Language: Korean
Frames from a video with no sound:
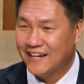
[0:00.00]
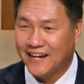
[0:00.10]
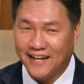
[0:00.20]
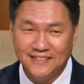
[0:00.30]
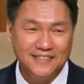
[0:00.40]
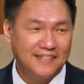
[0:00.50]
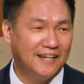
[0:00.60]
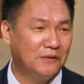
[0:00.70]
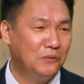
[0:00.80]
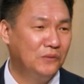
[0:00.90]

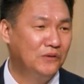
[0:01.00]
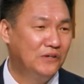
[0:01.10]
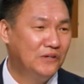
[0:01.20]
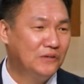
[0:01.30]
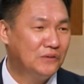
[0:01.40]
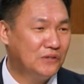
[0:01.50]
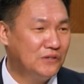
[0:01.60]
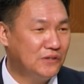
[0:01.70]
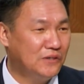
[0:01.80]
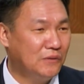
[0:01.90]
간직하고 또
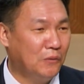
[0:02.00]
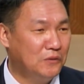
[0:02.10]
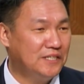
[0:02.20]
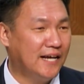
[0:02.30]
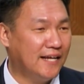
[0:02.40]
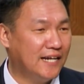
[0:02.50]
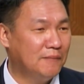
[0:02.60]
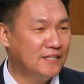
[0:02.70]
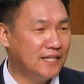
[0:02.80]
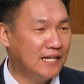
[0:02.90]
그거 오직
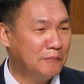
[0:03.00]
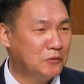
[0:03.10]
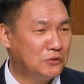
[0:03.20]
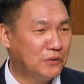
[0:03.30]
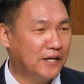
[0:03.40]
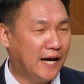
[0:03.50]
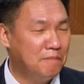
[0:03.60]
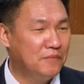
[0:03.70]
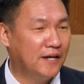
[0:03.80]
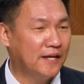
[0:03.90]
하나님의 사람으로서
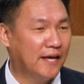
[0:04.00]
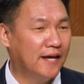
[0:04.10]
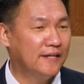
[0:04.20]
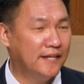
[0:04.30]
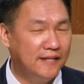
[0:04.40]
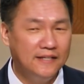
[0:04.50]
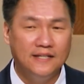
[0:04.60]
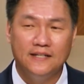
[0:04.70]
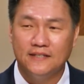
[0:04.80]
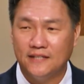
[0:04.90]
감당해야
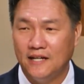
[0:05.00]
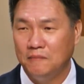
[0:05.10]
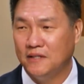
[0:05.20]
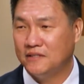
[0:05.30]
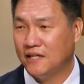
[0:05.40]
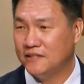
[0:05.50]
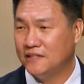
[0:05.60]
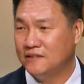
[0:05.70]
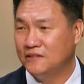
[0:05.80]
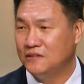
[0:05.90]
될 삶의
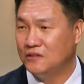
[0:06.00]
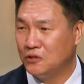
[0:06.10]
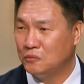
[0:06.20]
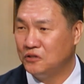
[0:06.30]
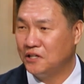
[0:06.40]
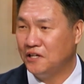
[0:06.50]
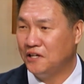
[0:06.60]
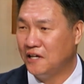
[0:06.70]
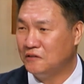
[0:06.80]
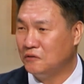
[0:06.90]
자세를 여러분들에게
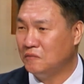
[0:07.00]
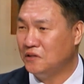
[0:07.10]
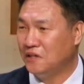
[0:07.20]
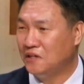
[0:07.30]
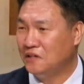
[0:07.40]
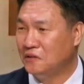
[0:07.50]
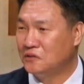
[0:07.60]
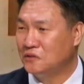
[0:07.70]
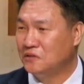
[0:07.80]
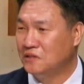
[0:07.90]
얘기하는 겁니다.
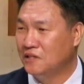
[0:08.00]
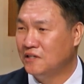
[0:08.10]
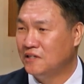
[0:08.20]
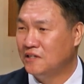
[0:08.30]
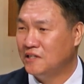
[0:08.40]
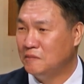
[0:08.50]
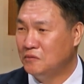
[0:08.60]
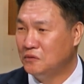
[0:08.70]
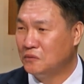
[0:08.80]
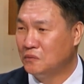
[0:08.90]
이것은
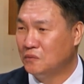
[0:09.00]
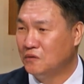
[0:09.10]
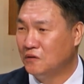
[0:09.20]
힘들고